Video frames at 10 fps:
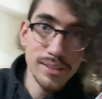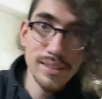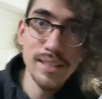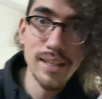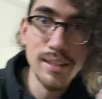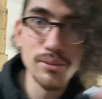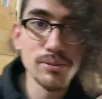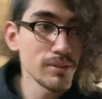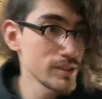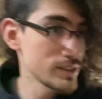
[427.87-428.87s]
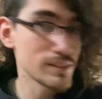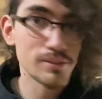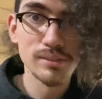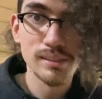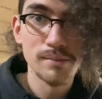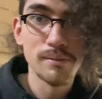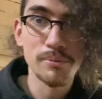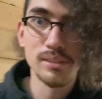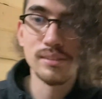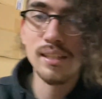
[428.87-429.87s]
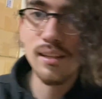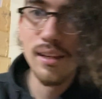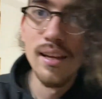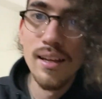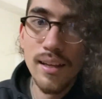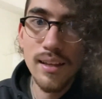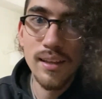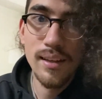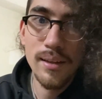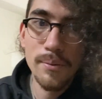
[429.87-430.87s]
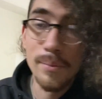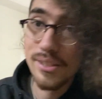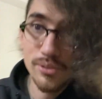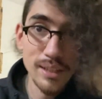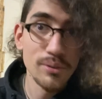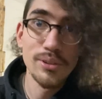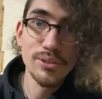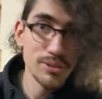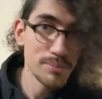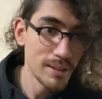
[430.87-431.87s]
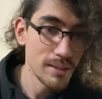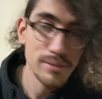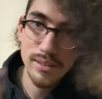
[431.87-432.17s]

que está llegando, todas estas cosas que vamos a estar eh, mencionando en otros videos.